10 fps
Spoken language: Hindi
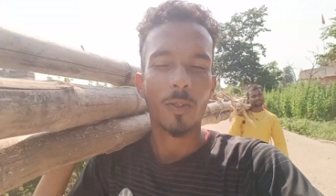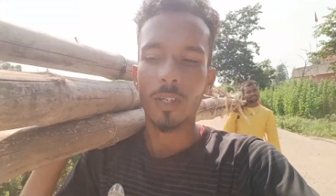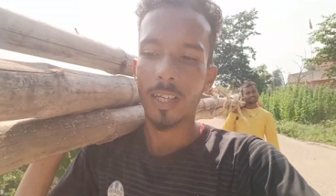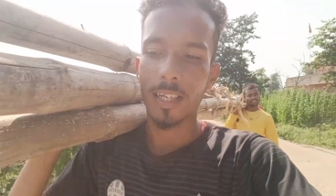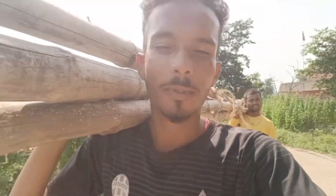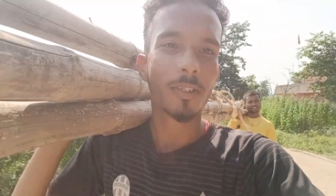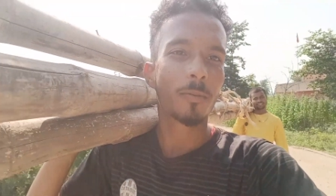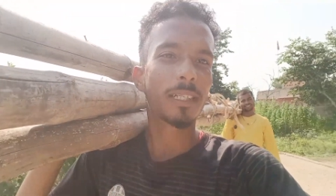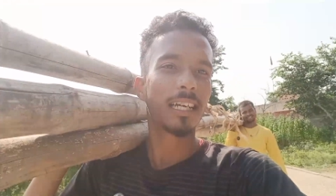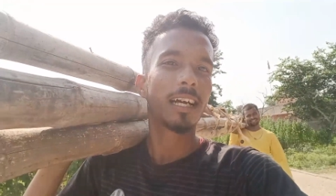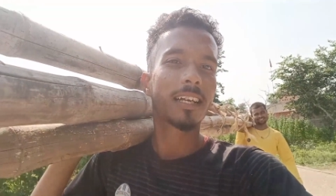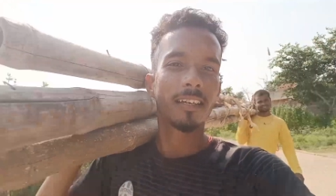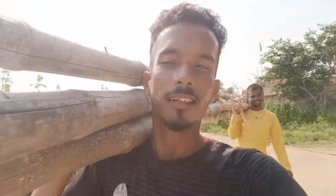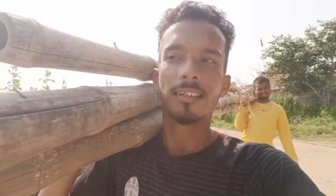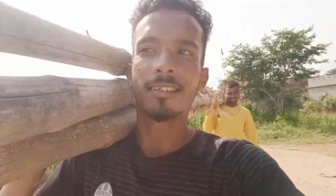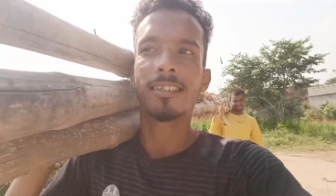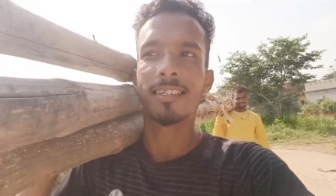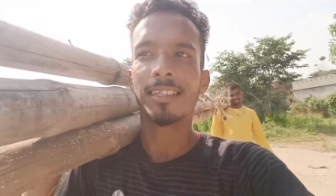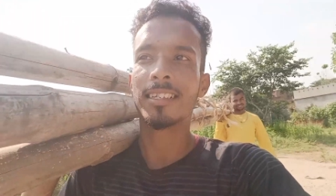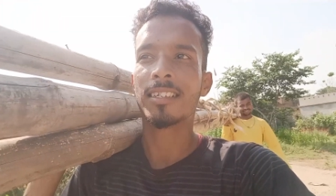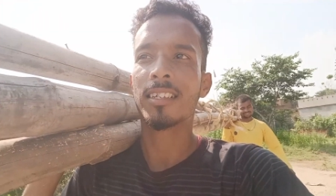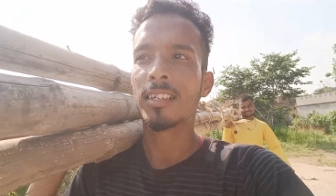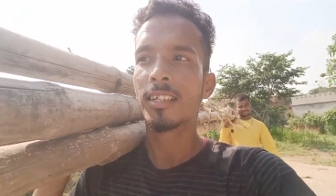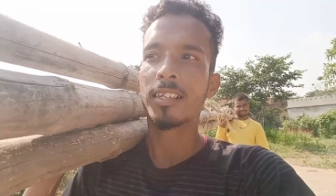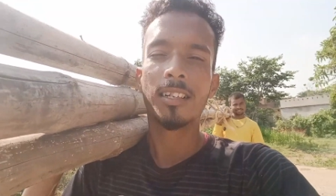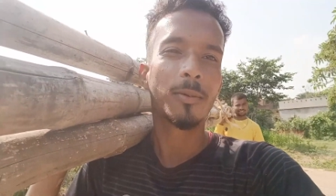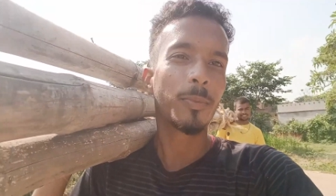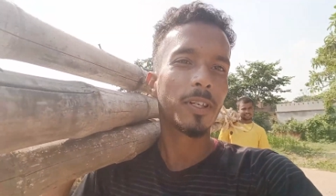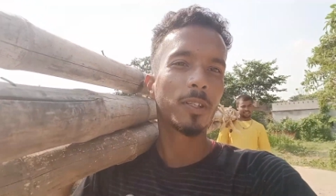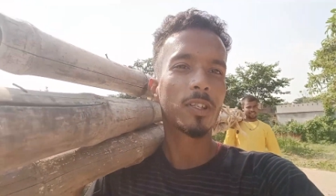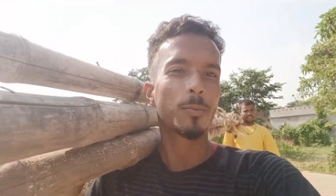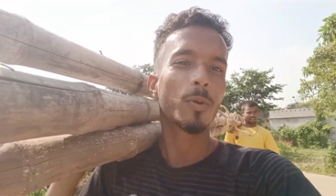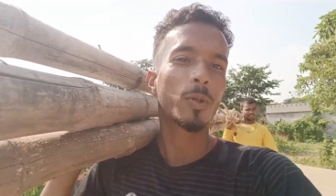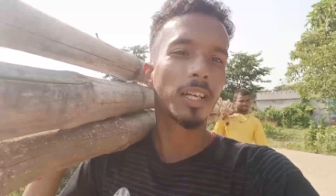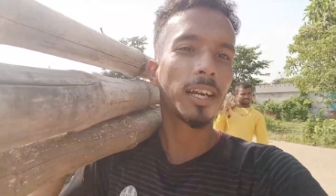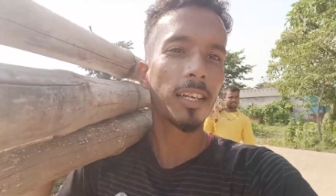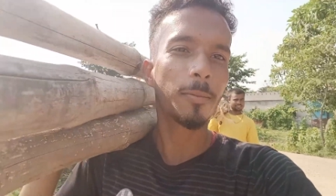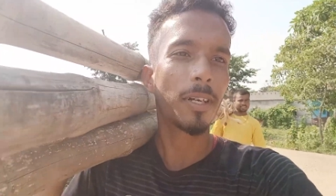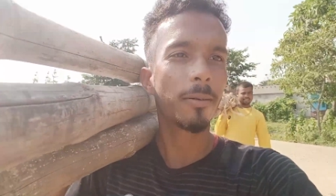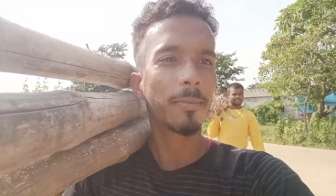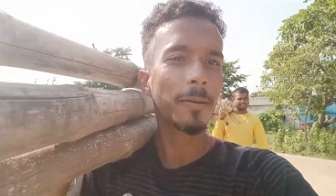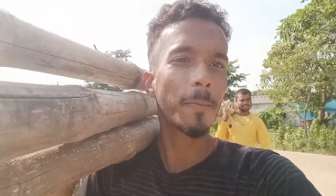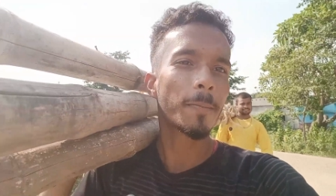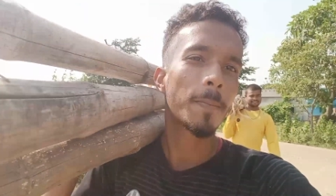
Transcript: चोरी करने में तो मज़ा आ गया वीडियो तो आप लोग को दिखा नहीं पाया मैं